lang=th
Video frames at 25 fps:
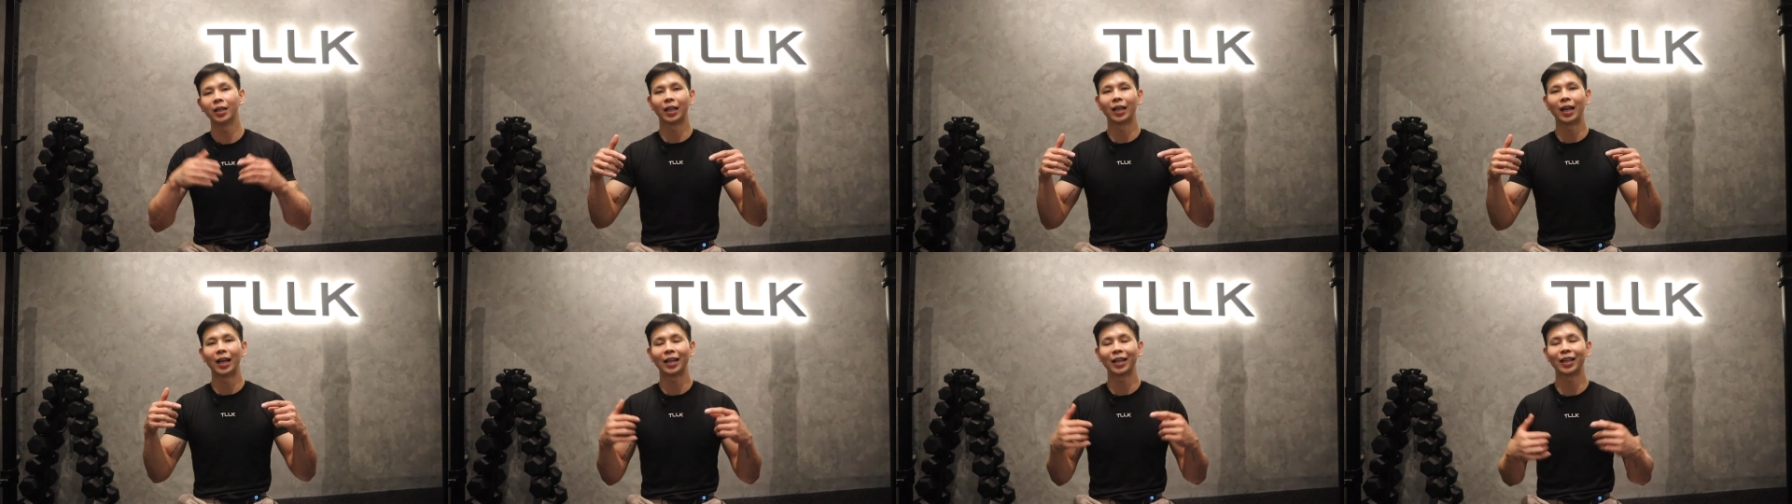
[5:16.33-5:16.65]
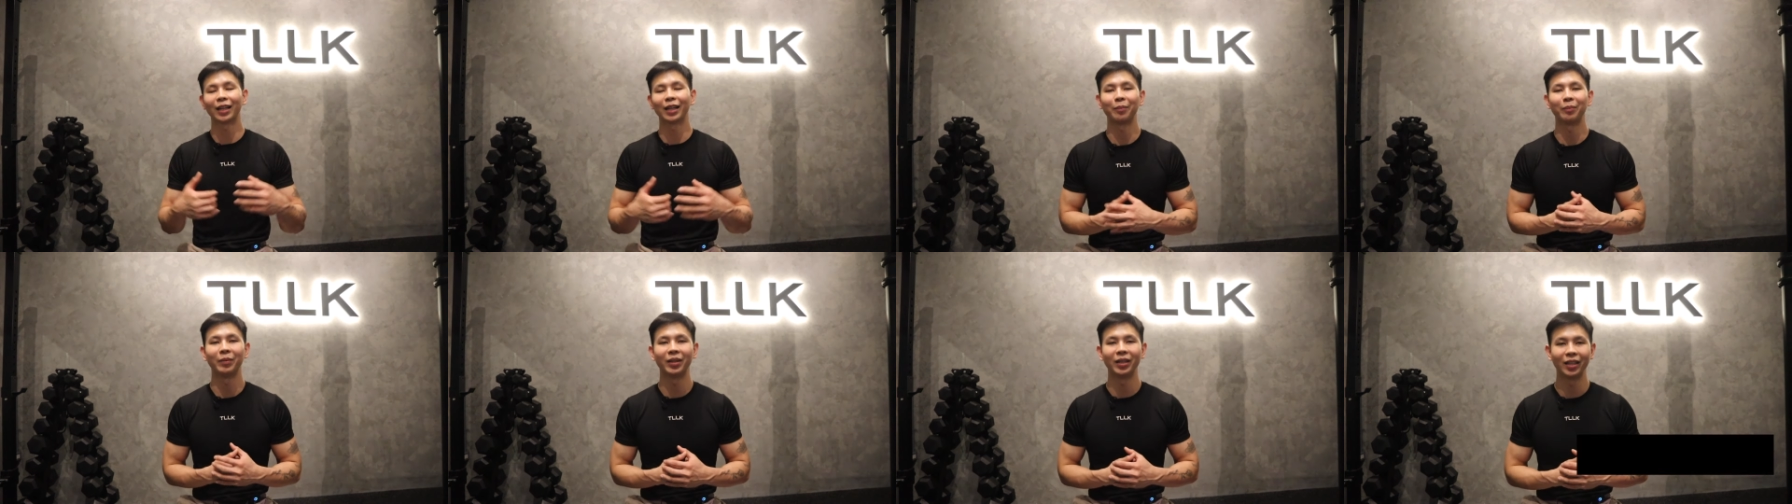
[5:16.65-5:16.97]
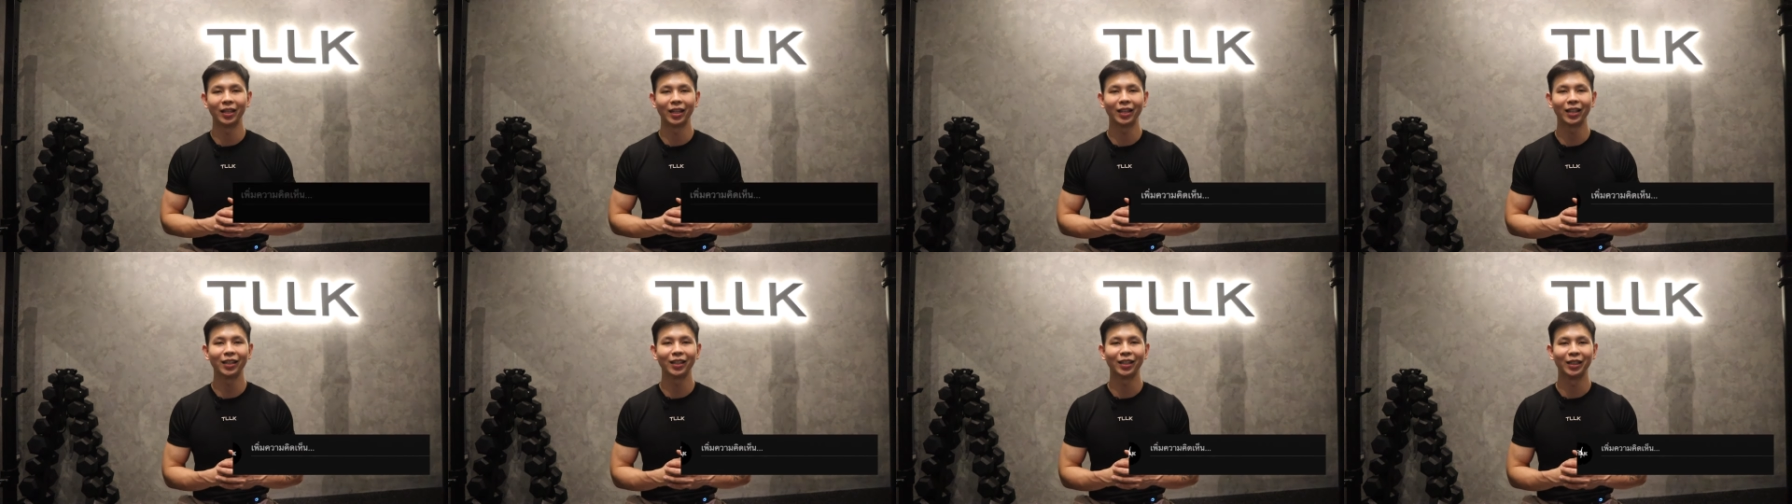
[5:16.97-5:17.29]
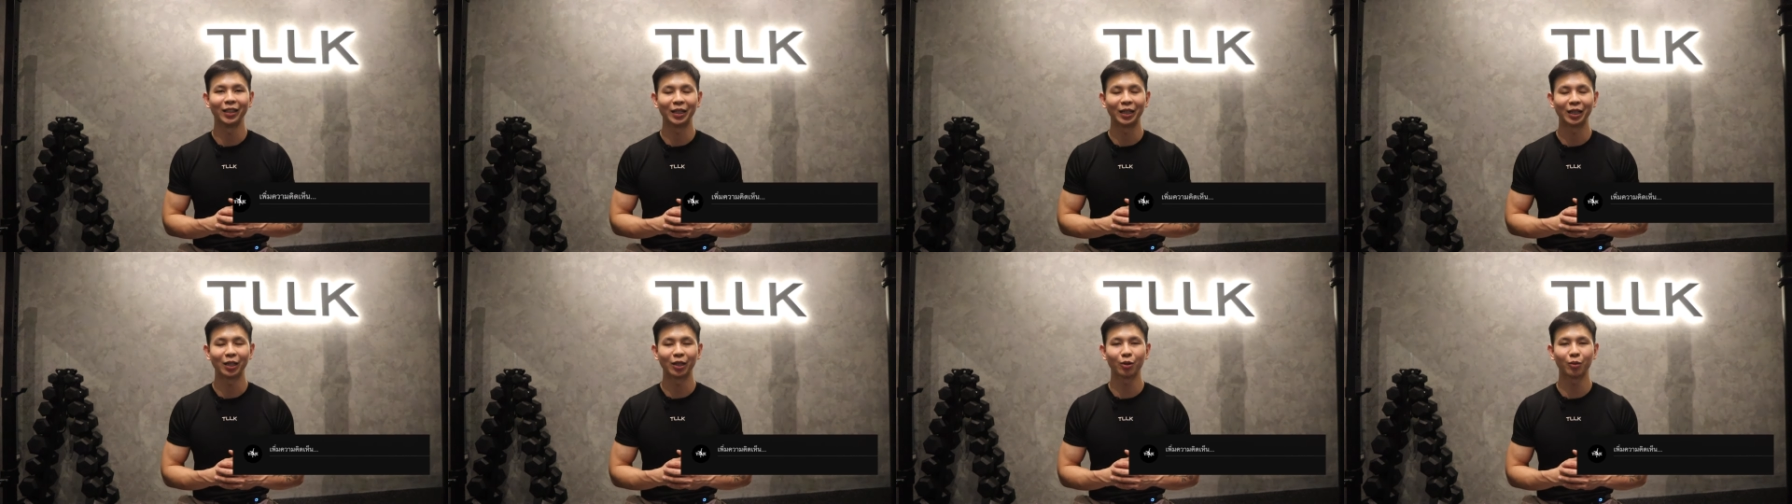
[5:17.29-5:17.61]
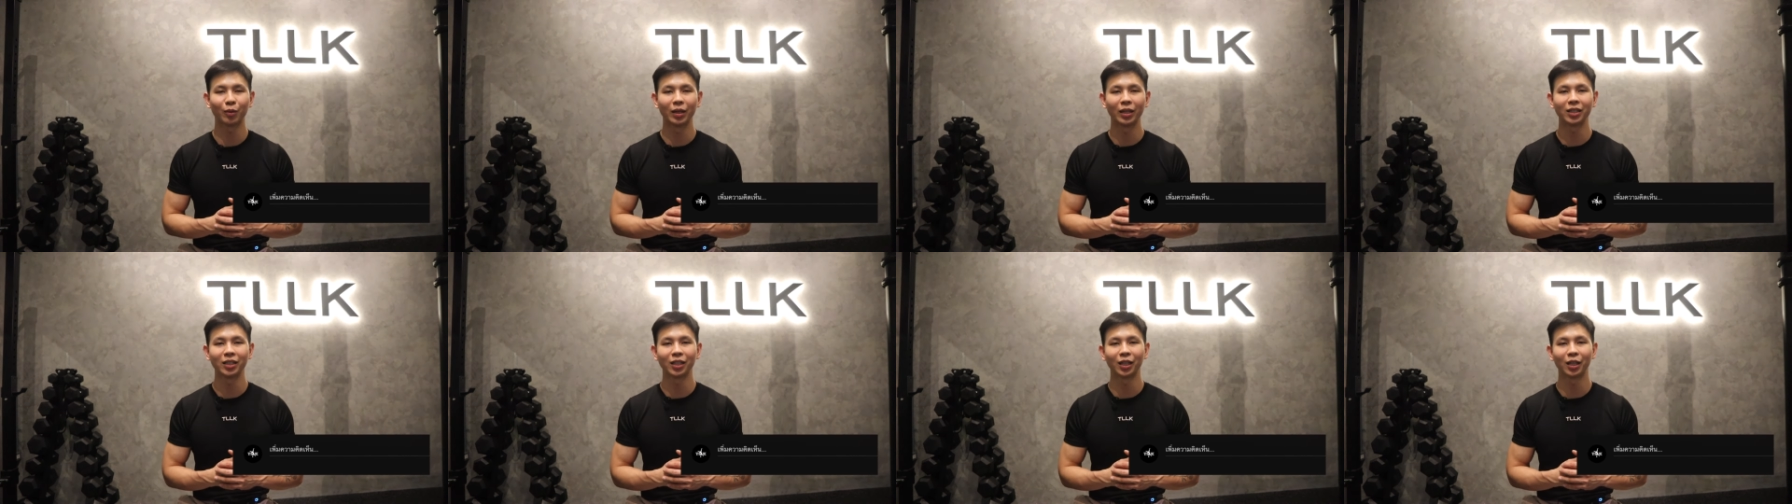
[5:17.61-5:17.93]
ด้านล่างคลิปนี้ได้เลยนะ ก็
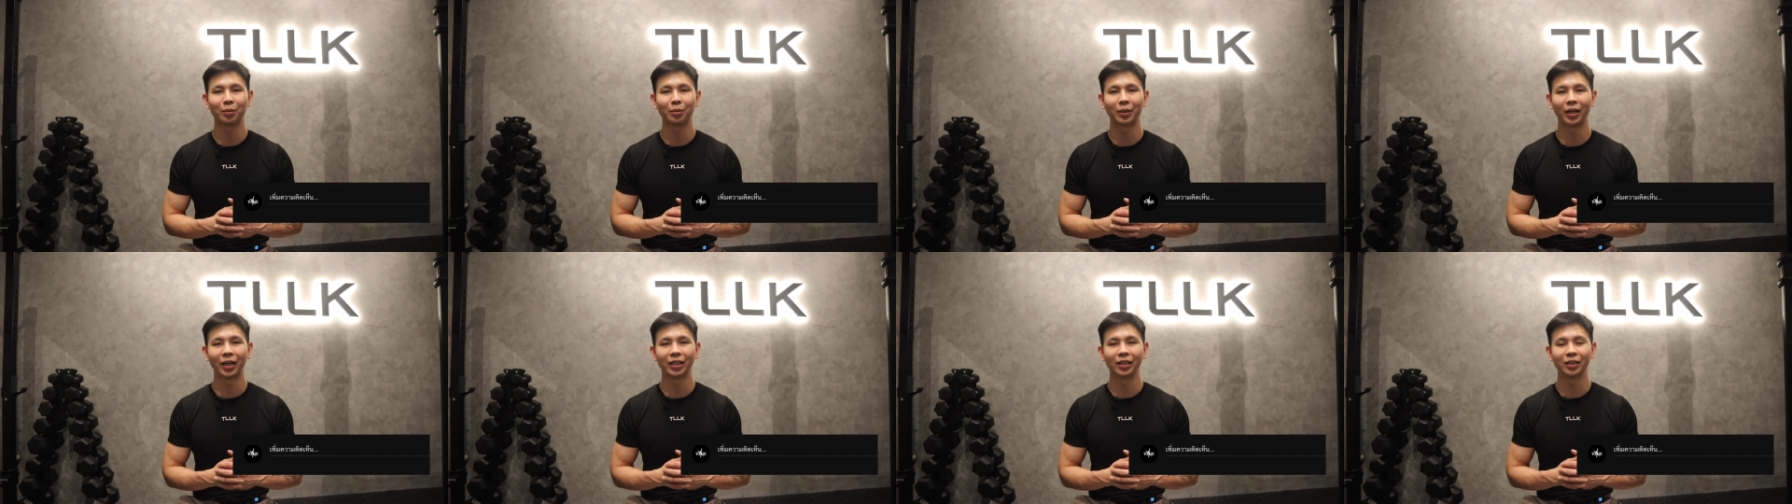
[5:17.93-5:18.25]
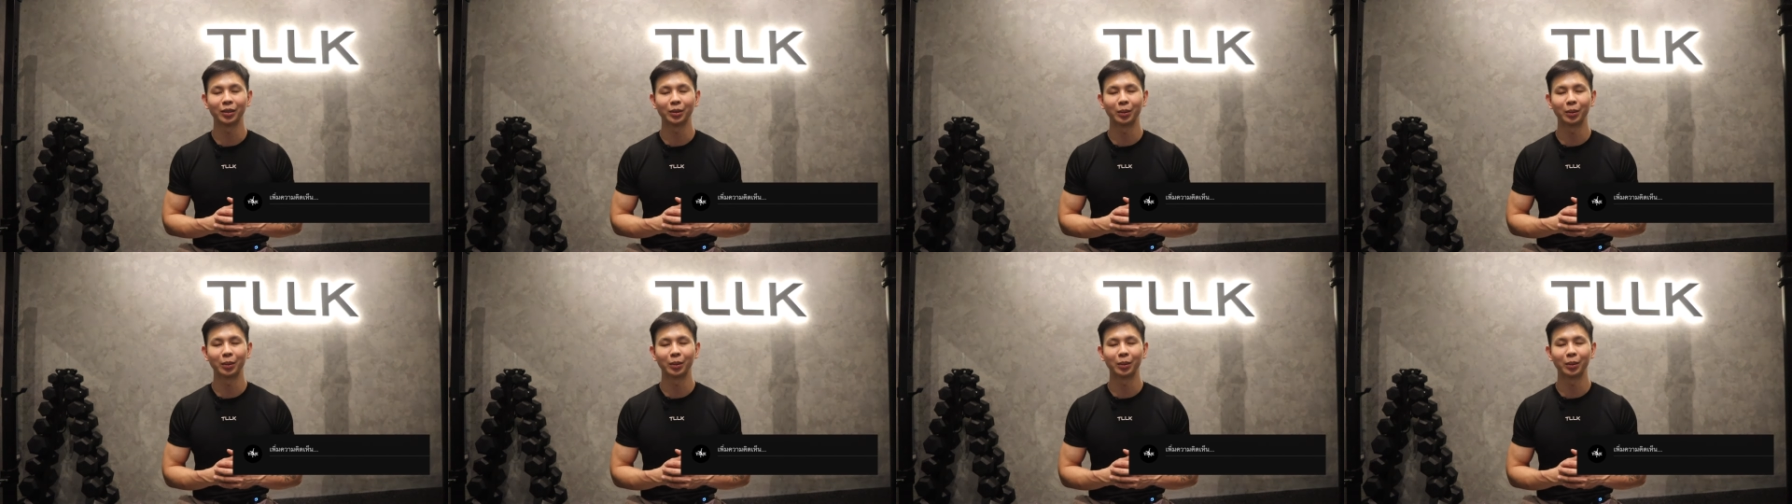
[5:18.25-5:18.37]
ไว้เจอกันใหม่